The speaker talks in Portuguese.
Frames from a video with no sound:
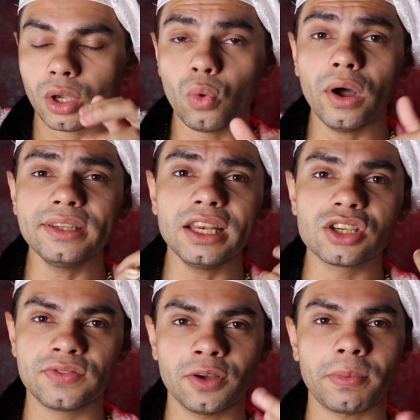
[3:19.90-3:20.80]
Quando
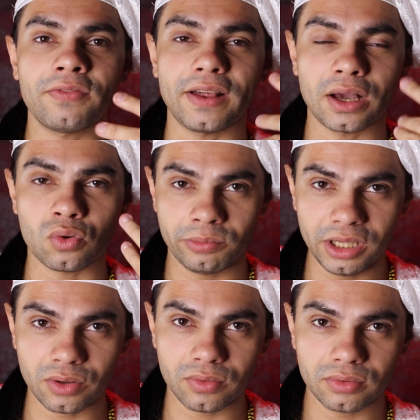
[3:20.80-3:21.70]
eles vinham para falar
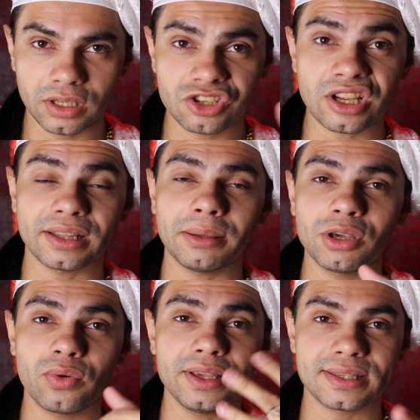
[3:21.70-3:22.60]
comigo, eles já até
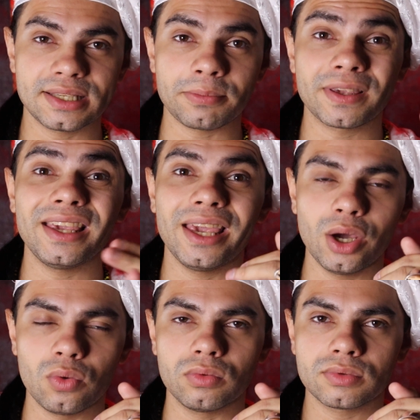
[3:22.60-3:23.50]
me conheciam, porque
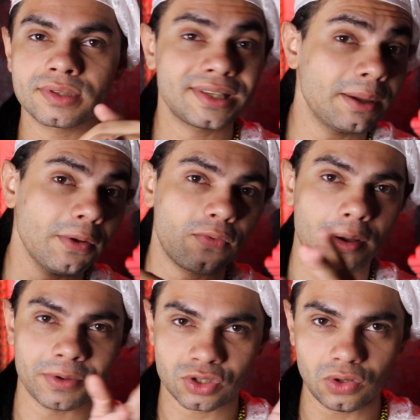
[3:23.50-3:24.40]
eu sempre fui
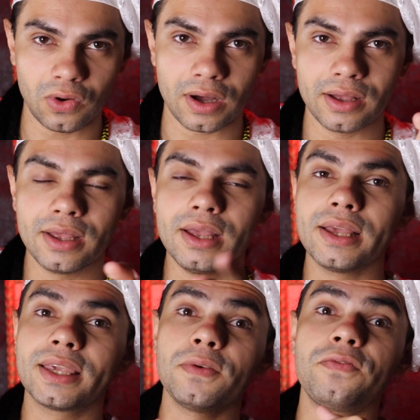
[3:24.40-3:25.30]
uma pessoa
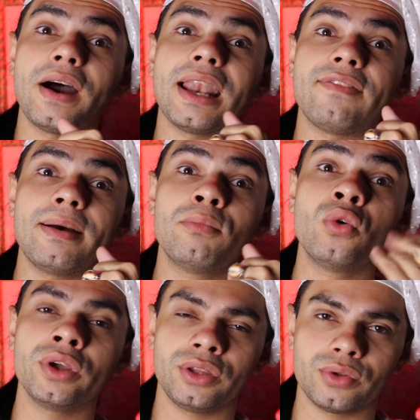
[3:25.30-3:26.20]
que falava
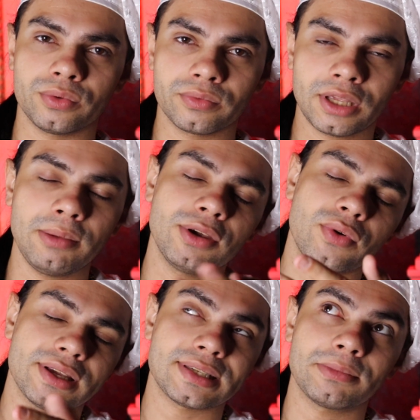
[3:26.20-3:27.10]
muito. Quem me
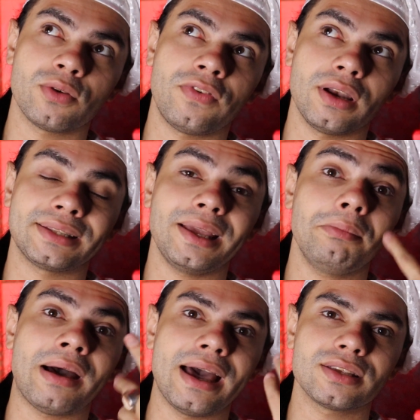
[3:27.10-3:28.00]
conhece sabe que eu falo até
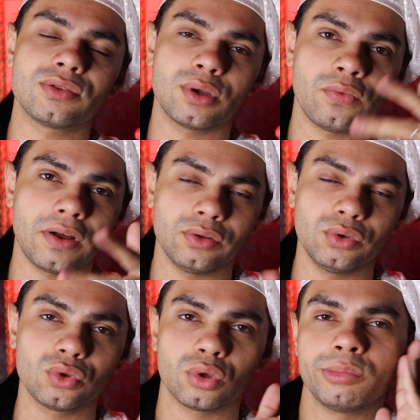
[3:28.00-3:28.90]
mais do que eu falo no
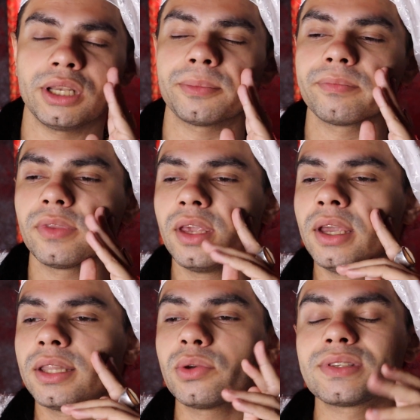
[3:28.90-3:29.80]
YouTube, né?
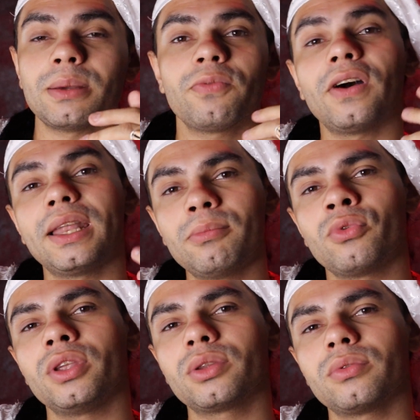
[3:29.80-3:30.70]
Então sempre falei
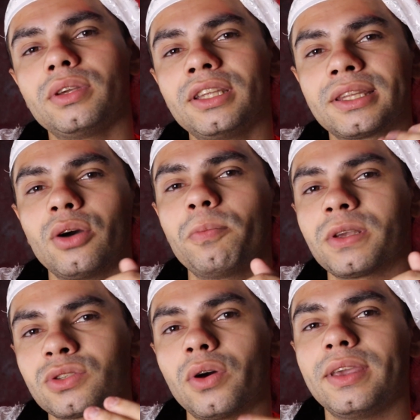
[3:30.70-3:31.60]
muito. Então o
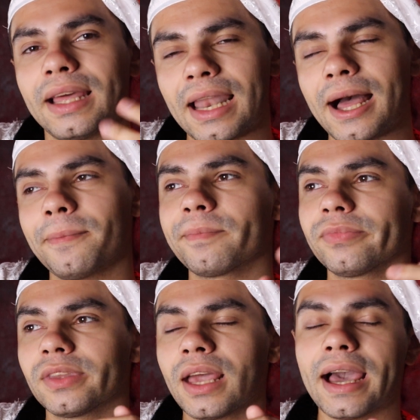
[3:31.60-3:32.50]
pessoal ia lá,
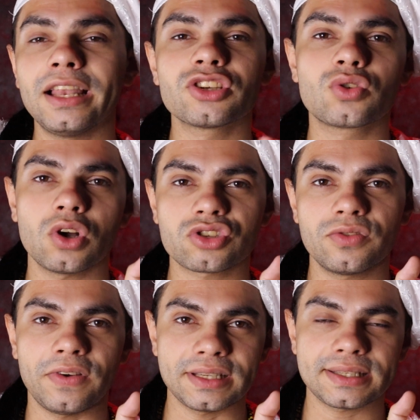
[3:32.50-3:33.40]
aí eles
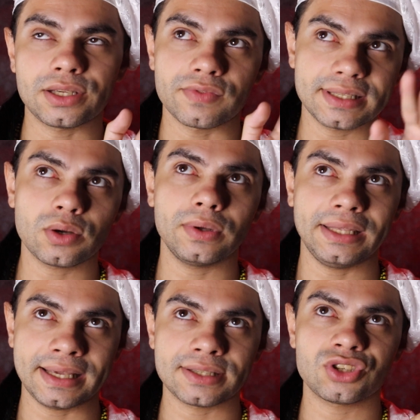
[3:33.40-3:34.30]
gostam de fazer assim: você
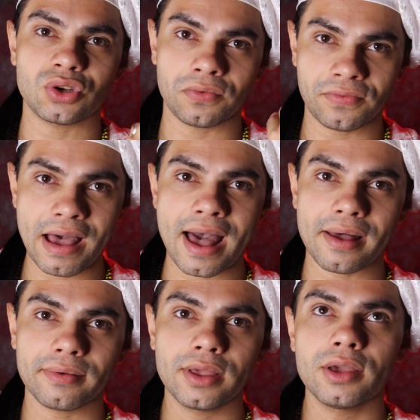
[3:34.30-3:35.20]
conhece
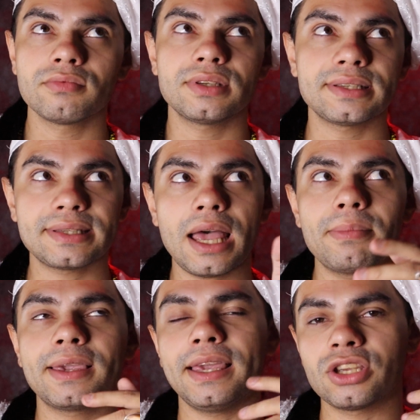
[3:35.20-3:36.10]
Jeová? Vocês
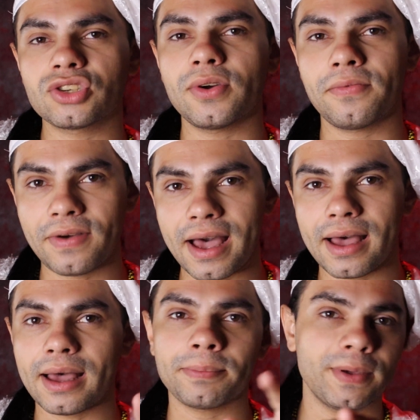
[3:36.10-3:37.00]
sabem quem é
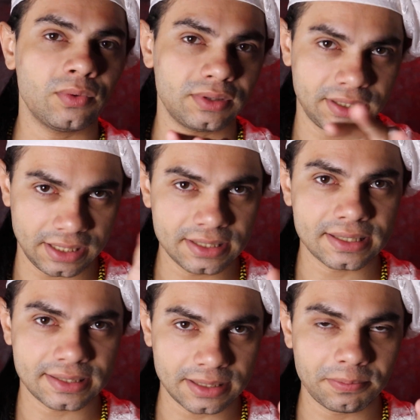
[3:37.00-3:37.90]
Jeová? A pergunta deles
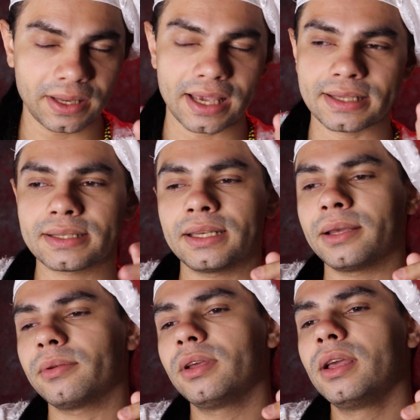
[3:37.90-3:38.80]
é sempre essa, né?